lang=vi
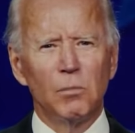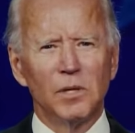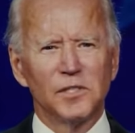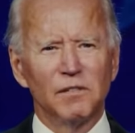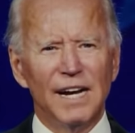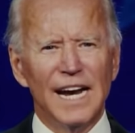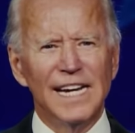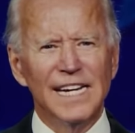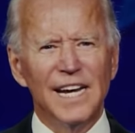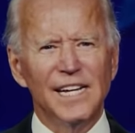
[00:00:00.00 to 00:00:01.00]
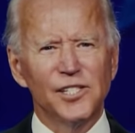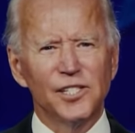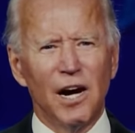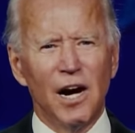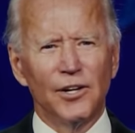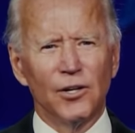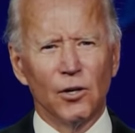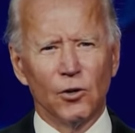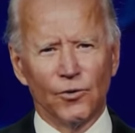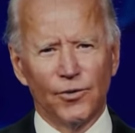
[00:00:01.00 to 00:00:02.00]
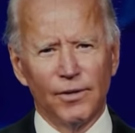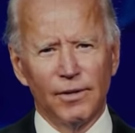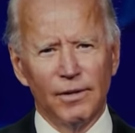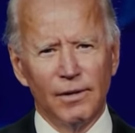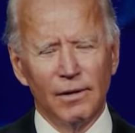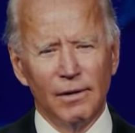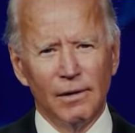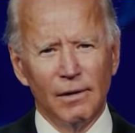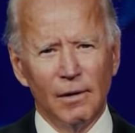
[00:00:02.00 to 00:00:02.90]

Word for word: hơn 10 triệu người sẽ mất bảo hiểm y tế trong năm nay.